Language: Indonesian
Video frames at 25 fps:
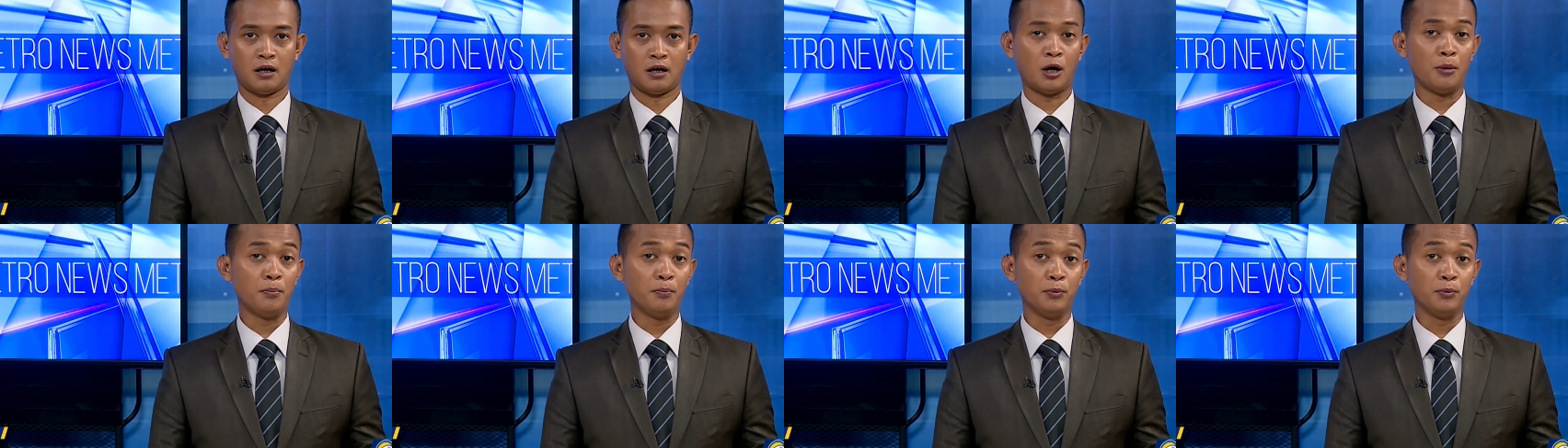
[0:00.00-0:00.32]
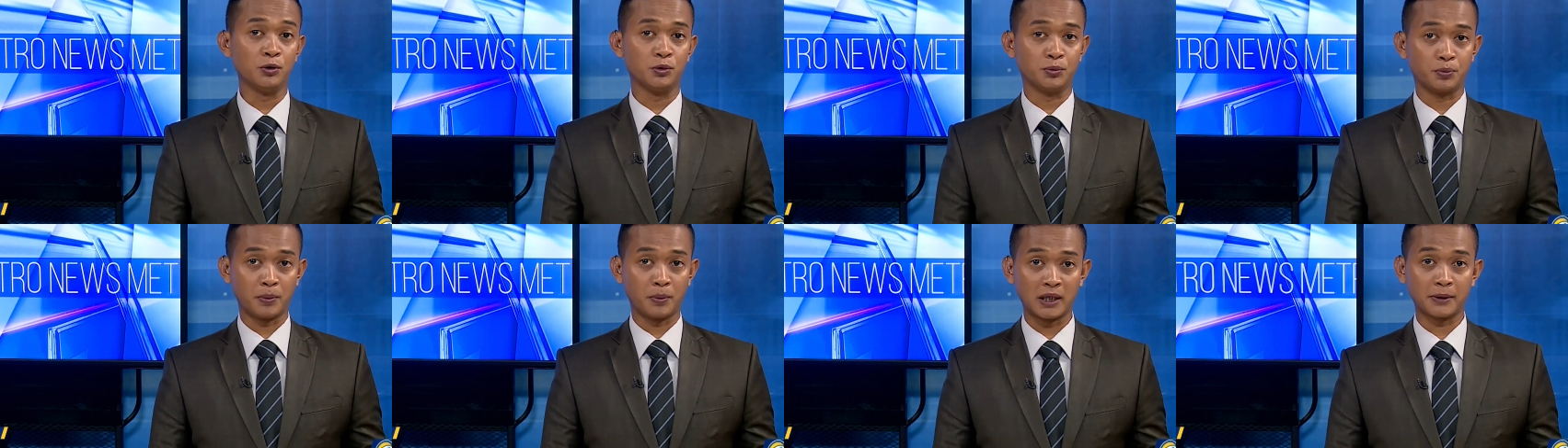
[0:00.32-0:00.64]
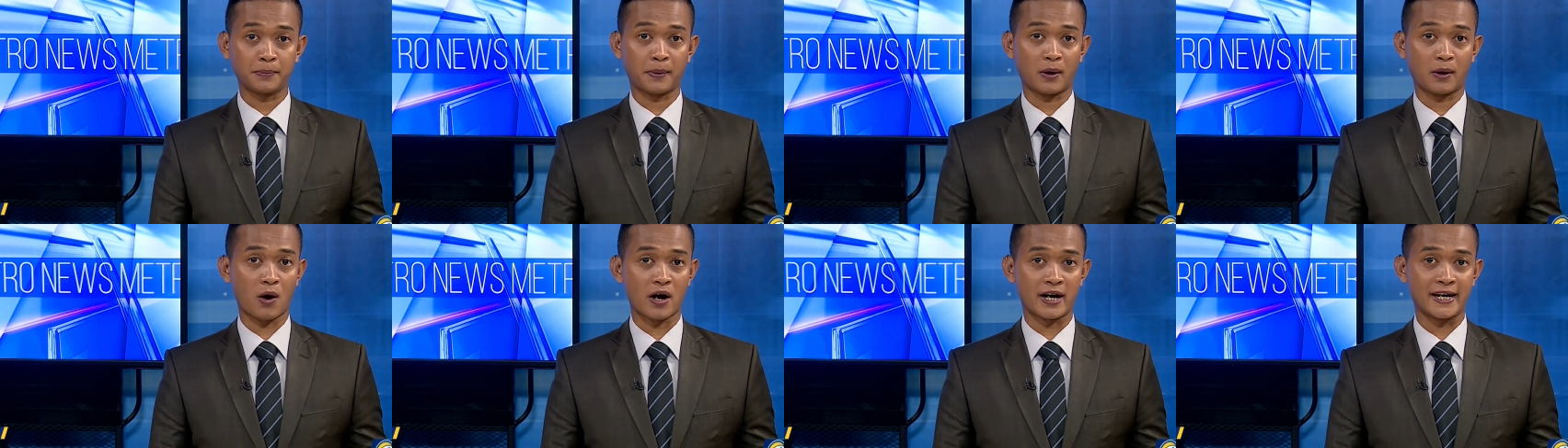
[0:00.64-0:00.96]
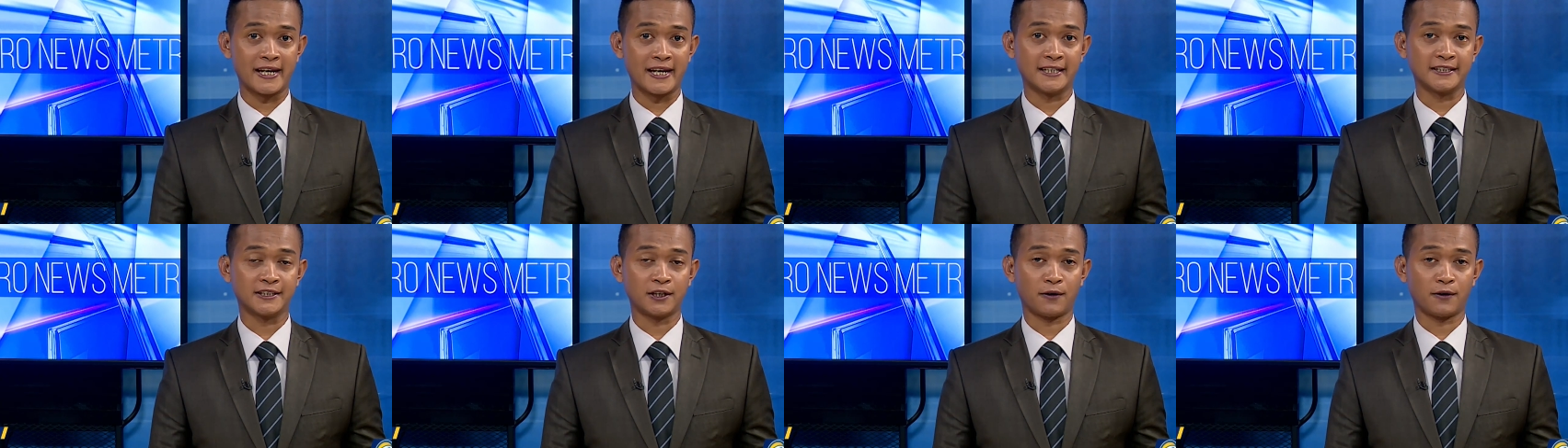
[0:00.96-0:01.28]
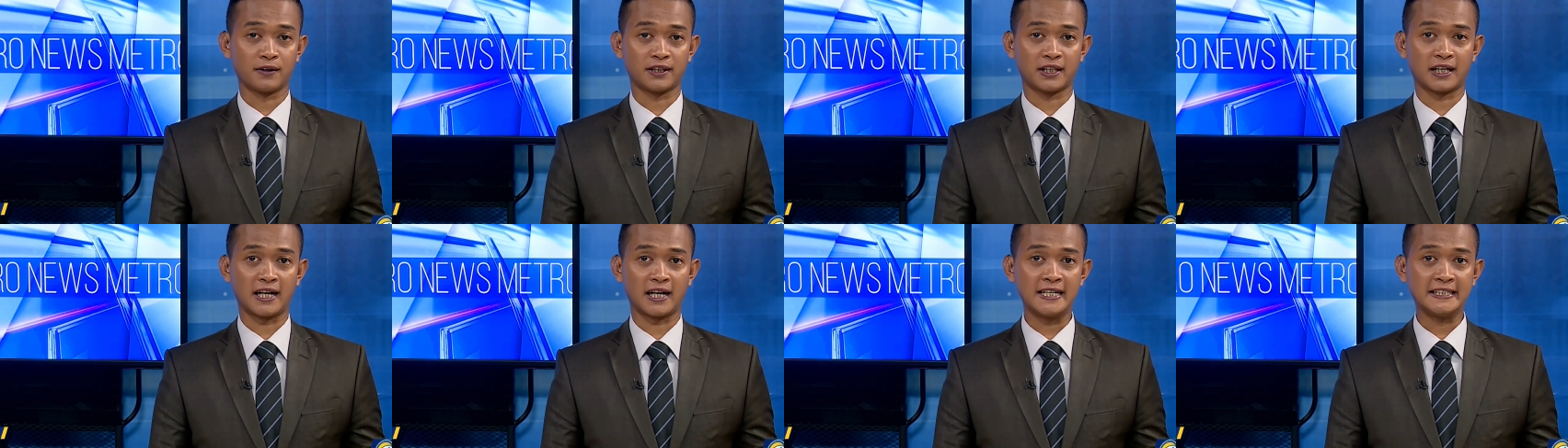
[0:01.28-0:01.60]
Ombudsman Perwakilan
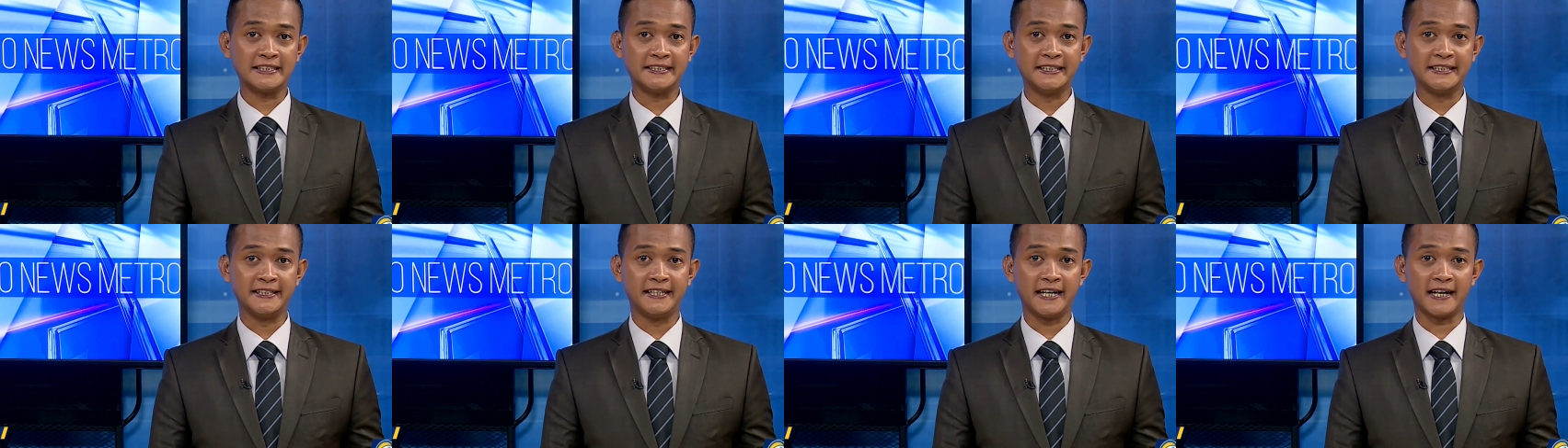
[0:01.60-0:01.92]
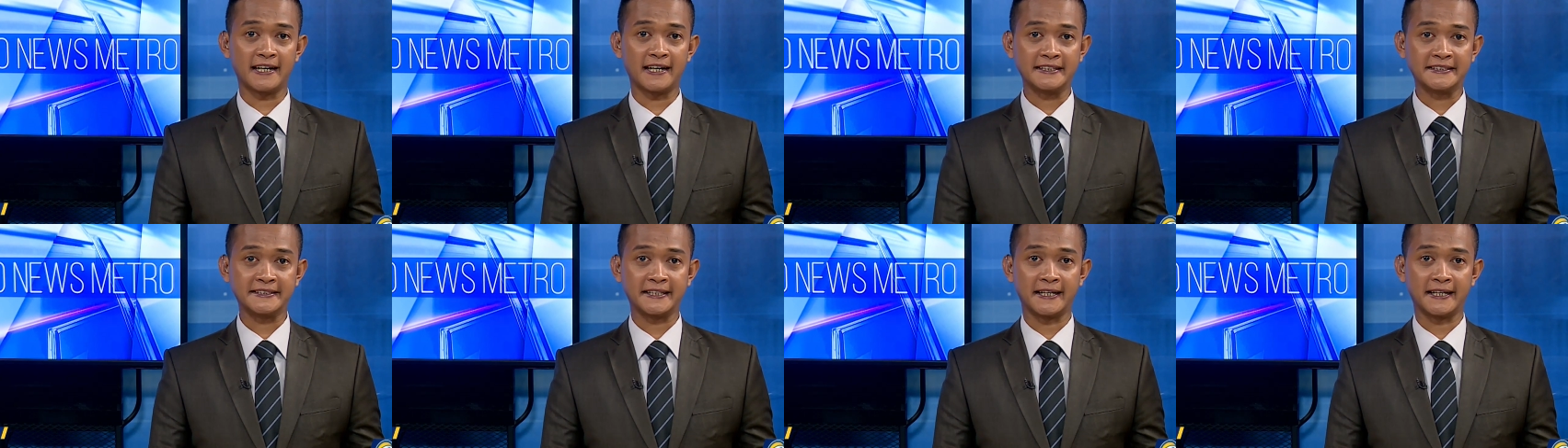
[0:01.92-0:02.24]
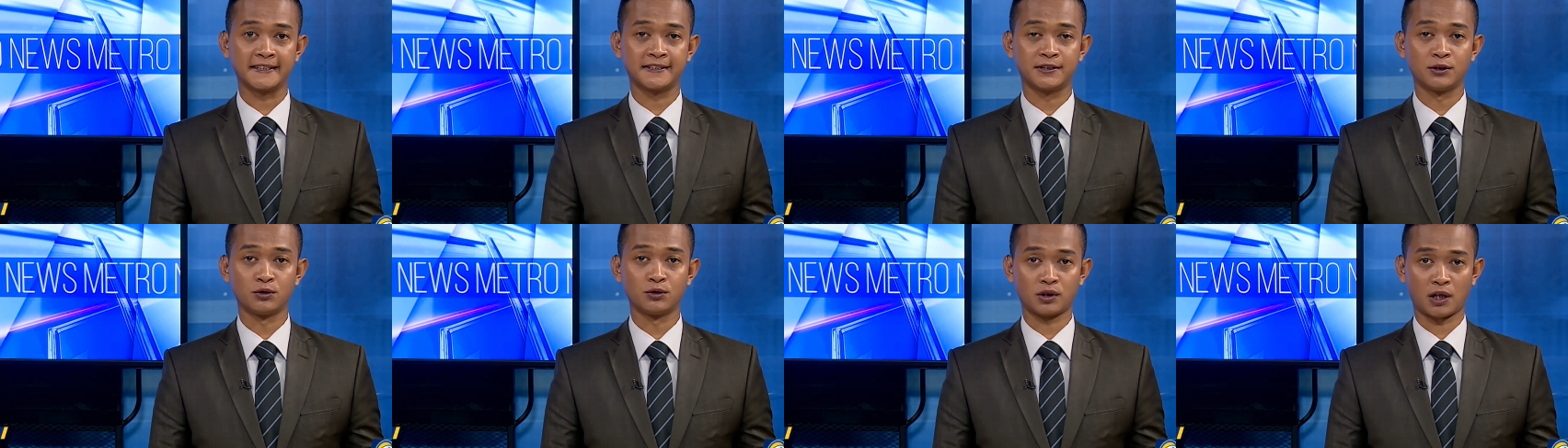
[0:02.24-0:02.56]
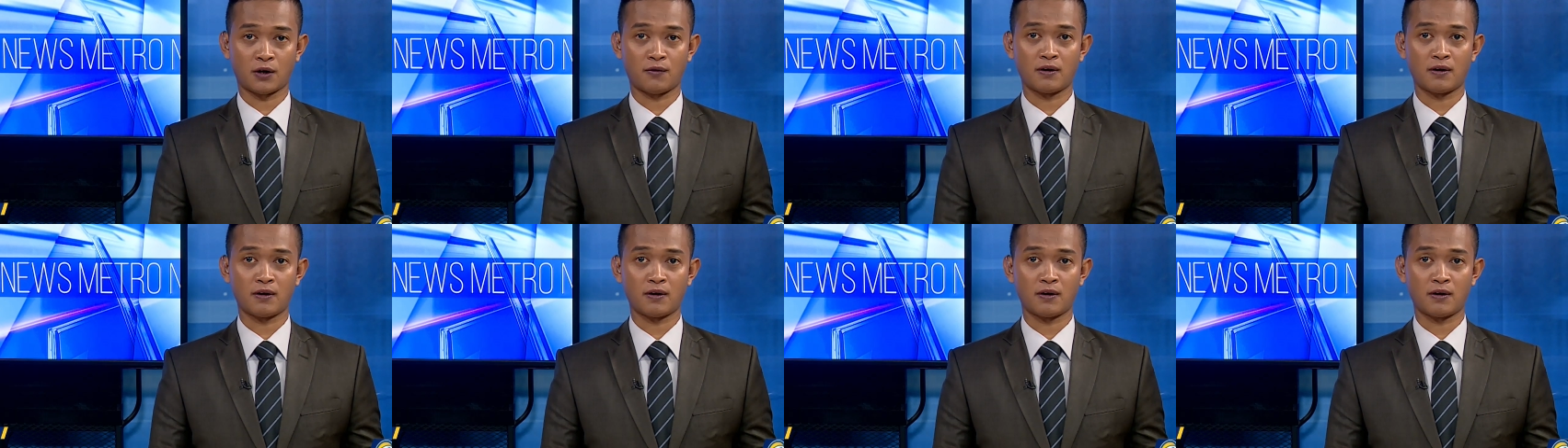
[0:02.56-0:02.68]
Jawa Tengah sidak ke Stasiun